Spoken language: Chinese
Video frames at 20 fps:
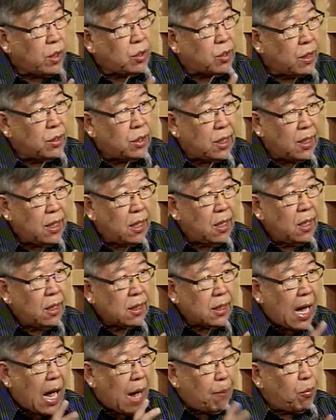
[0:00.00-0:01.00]
会选区，
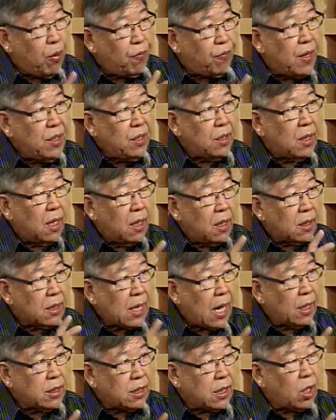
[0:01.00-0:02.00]
大部分
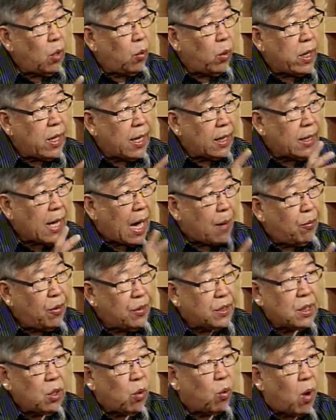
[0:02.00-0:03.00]
他这个会员大部
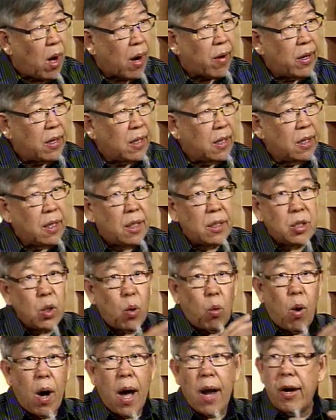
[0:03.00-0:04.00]
分是华人的，
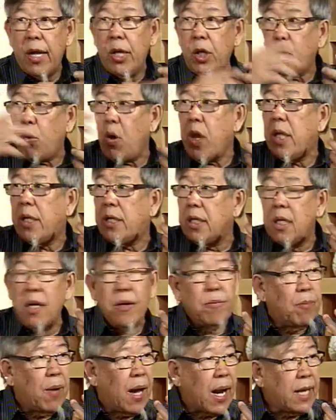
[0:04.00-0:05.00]
就华人对
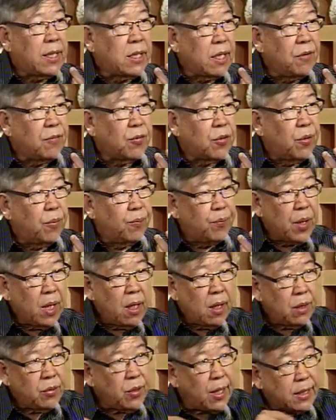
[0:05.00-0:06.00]
阵马来政府，
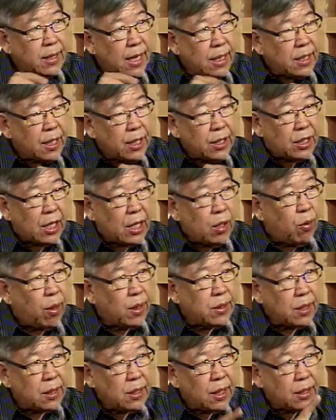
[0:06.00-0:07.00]
所以在这个情
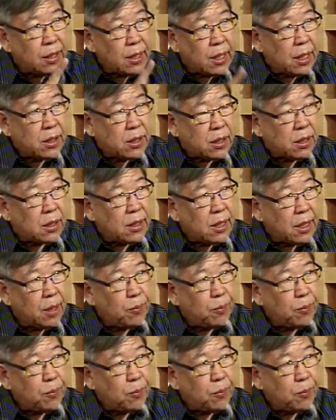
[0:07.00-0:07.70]
况，之下，这个这